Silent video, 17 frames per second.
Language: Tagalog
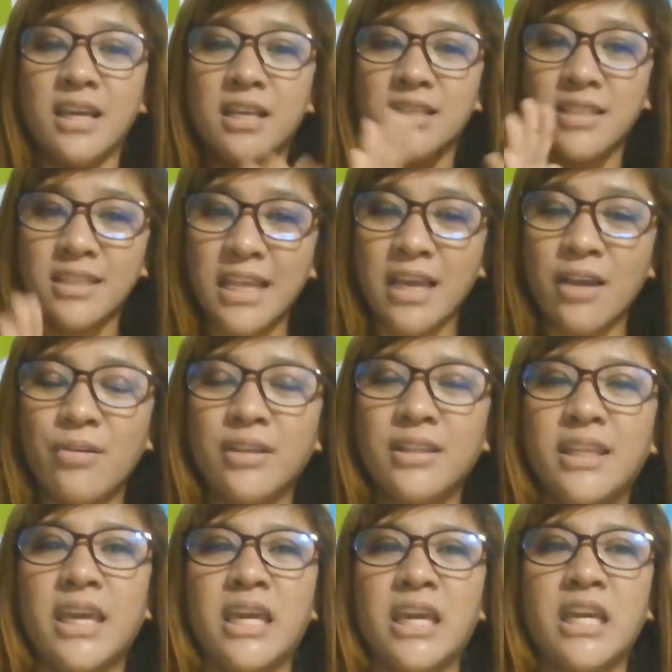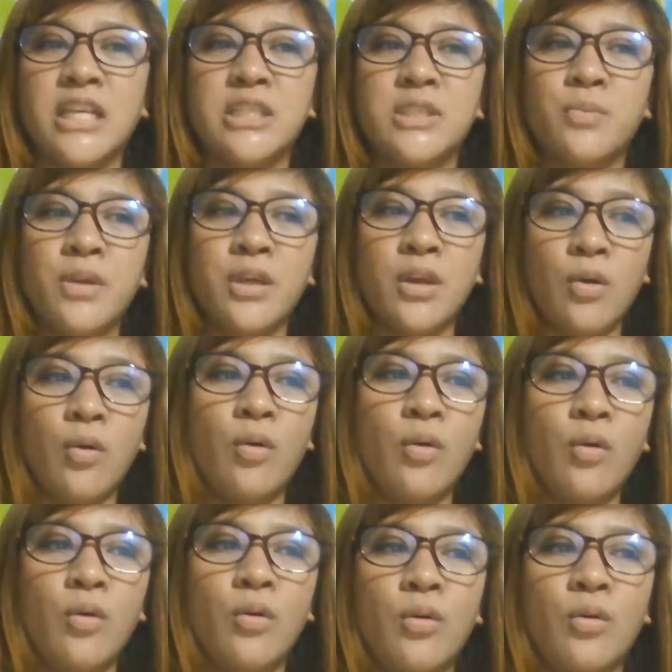So, nowadays, we
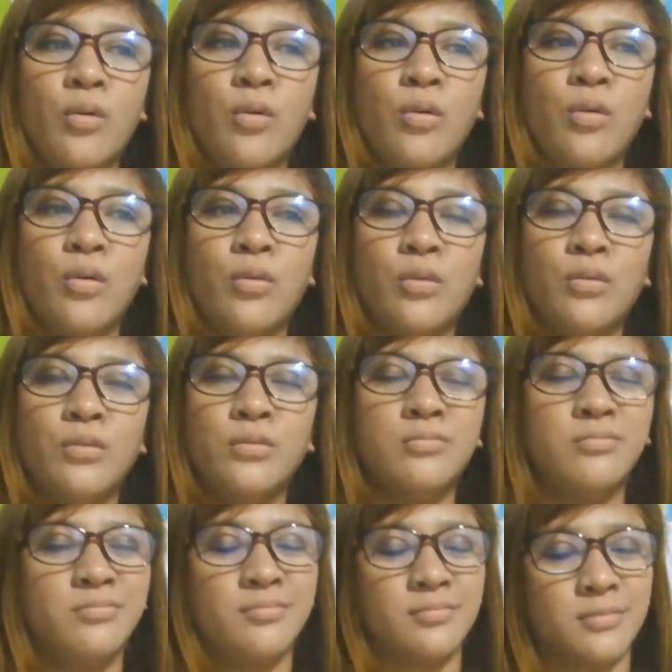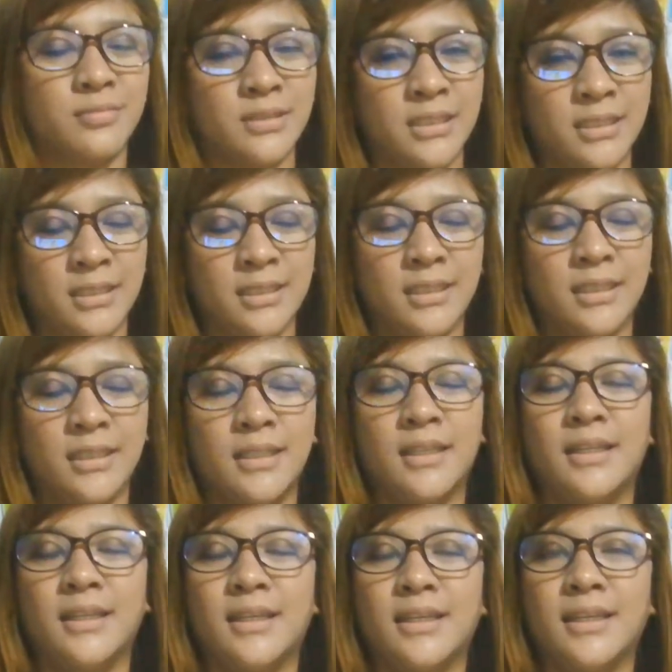all,
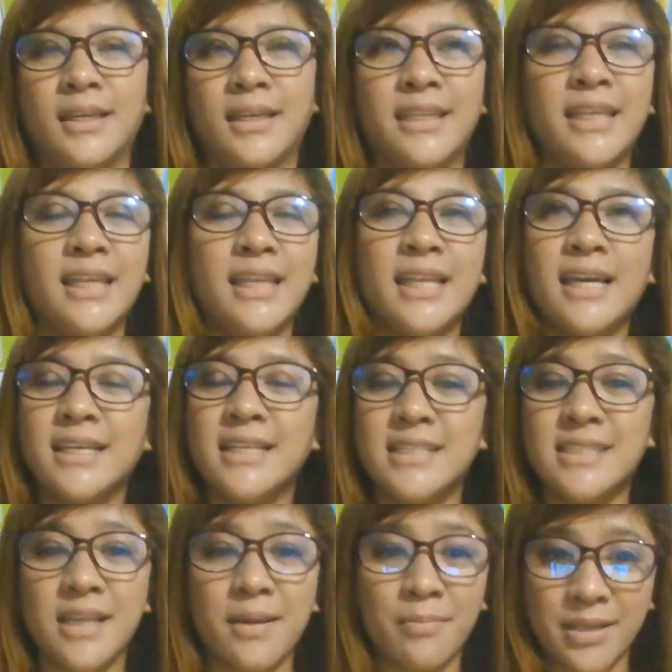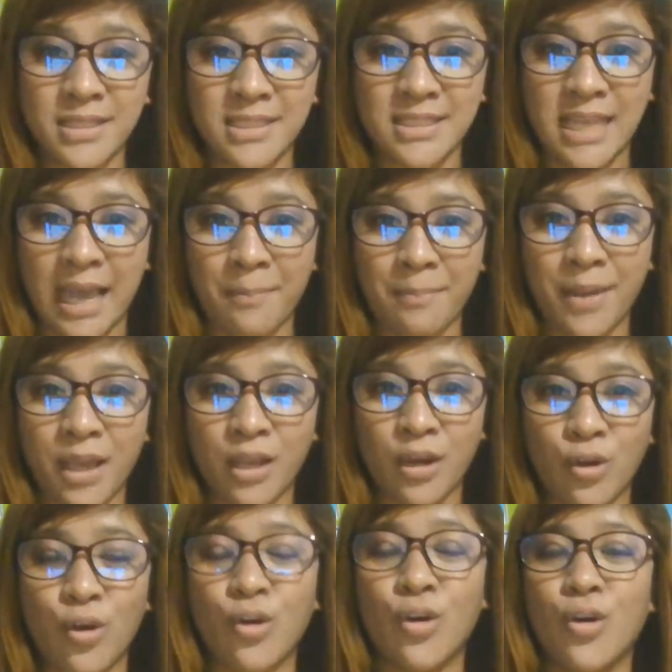hindi lang isang bansa,
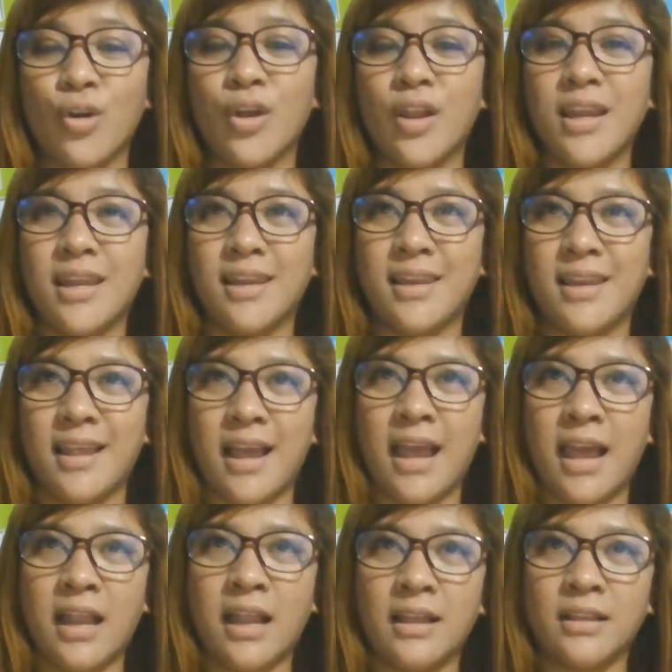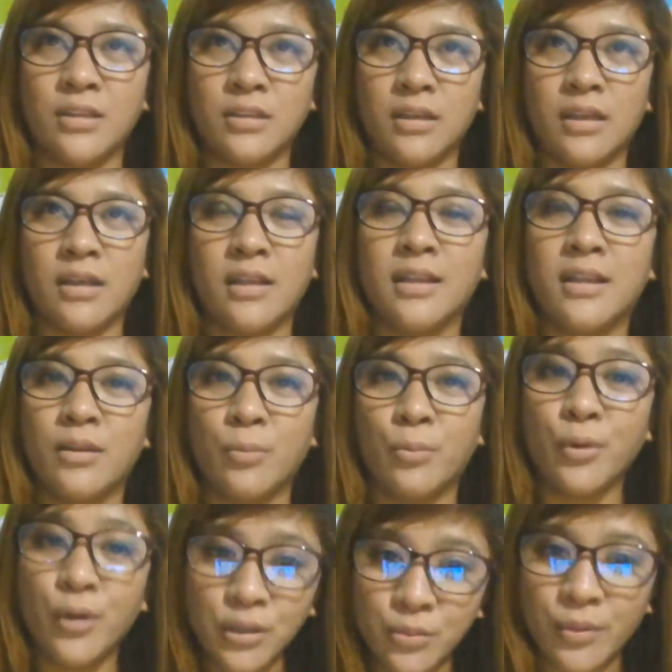pero uh, uh,
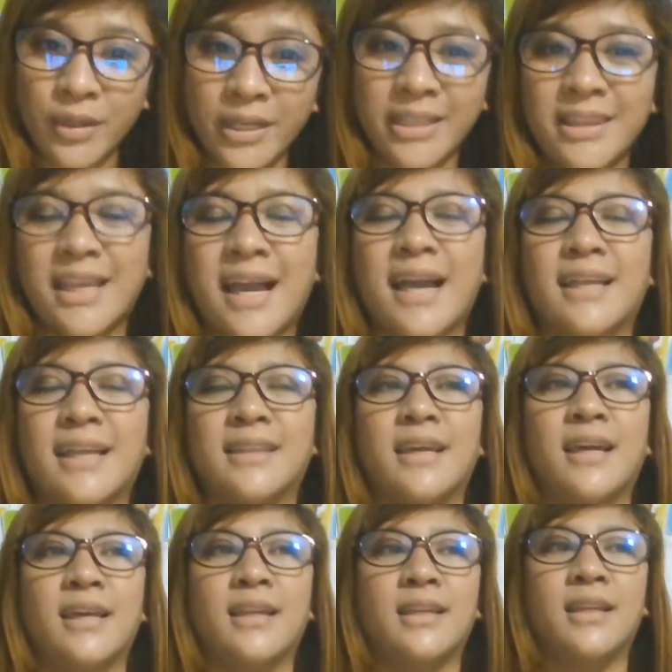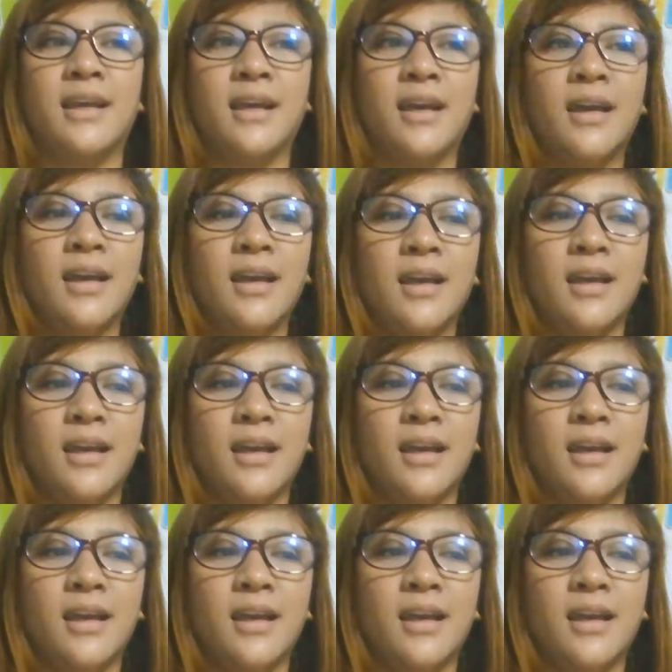worldwide na ata na